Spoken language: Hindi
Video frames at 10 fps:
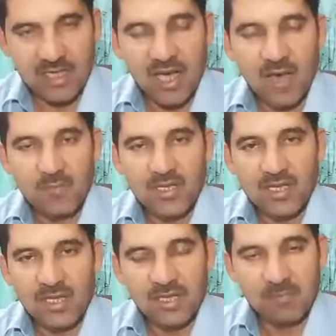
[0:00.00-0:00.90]
यहाँ पे
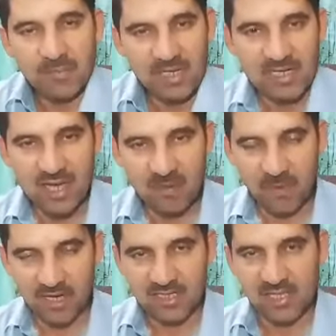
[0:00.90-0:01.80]
इंडिया
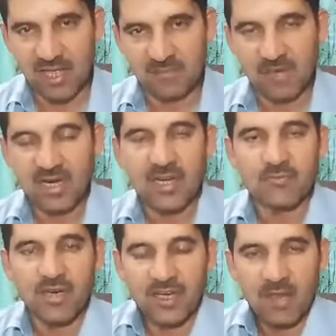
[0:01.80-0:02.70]
पाकिस्तान
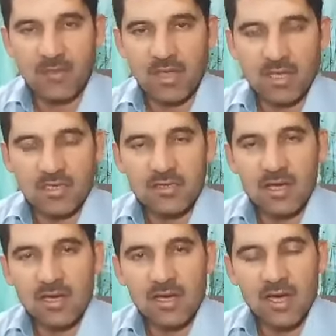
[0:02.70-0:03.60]
बंगाल वगैरह में
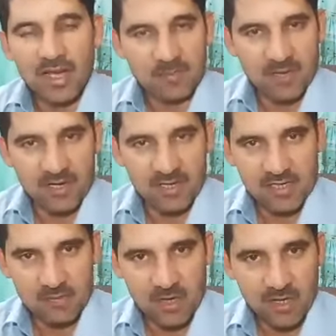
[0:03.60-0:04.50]
या अरब
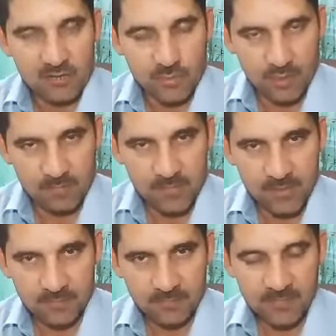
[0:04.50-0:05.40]
कंट्रीज़ में या यूरोप
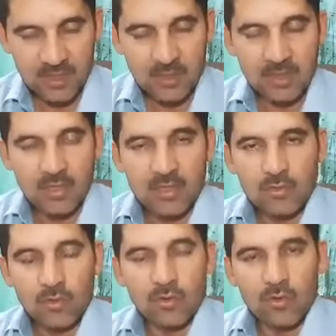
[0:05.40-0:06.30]
में
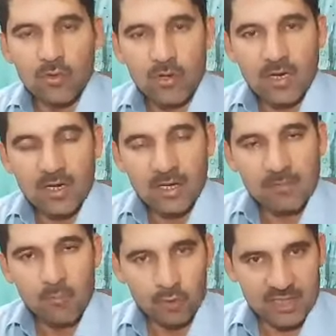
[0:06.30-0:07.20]
तो
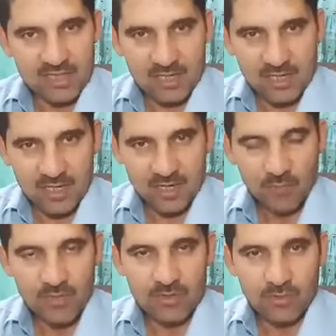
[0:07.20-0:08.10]
मुख्तसर करके
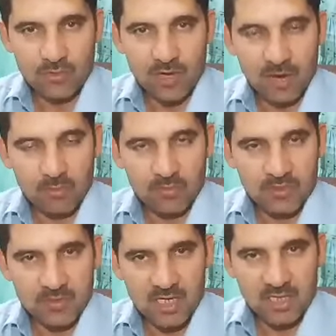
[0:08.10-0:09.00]
वीडियो को आपको
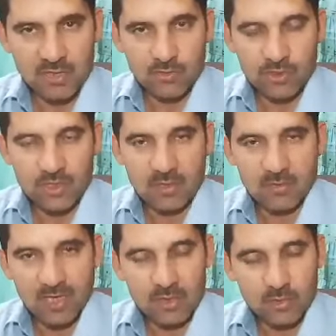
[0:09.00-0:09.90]
समझाने की कोशिश
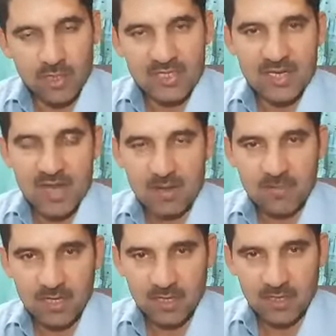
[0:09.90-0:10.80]
करूँगा कि थोड़ा सा
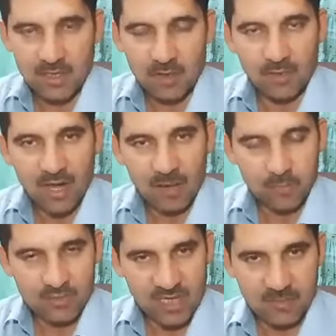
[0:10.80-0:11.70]
टाइम लगे और
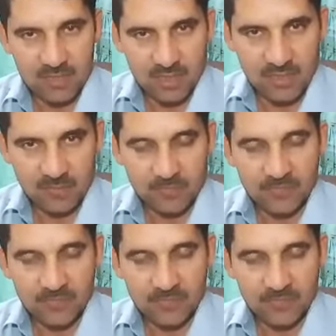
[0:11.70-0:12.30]
आपको समझ आए